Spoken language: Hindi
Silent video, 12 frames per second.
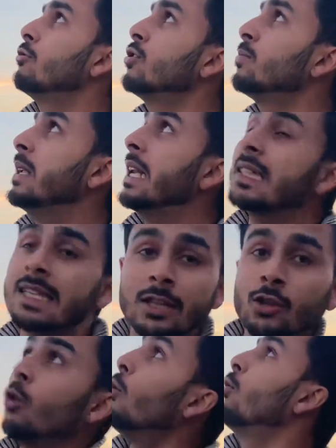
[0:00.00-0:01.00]
दोस्त बनना
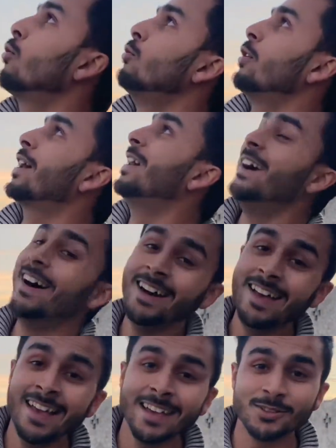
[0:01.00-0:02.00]
चाहते हो ओ गुडाइया
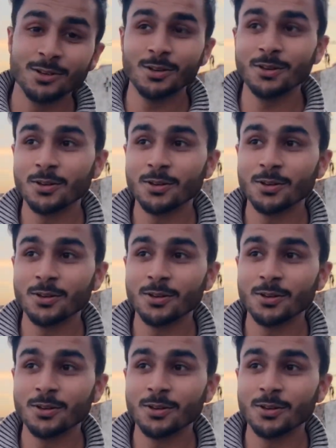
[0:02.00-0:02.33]
तो